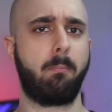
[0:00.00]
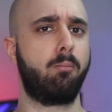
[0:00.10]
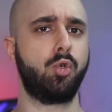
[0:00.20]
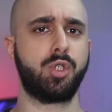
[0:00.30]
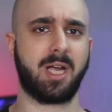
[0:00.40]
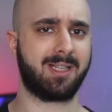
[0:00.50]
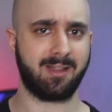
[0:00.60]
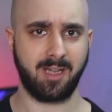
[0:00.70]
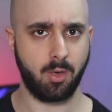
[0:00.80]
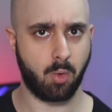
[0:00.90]

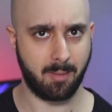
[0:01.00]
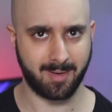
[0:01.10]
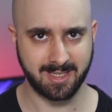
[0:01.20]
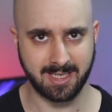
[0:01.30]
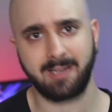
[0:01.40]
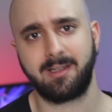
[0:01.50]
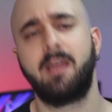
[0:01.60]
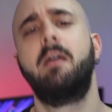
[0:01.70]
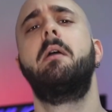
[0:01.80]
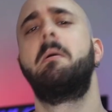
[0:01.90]
buscatandeli quelle
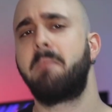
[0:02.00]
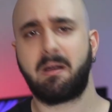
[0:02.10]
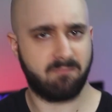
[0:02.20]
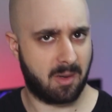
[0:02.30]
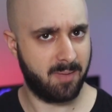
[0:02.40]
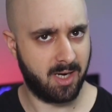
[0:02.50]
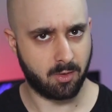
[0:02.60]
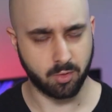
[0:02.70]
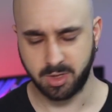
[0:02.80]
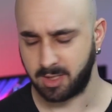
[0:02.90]
mazzate, ma va bene
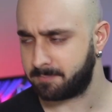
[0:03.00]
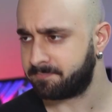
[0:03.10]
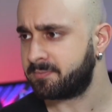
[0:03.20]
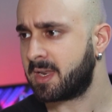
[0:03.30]
così,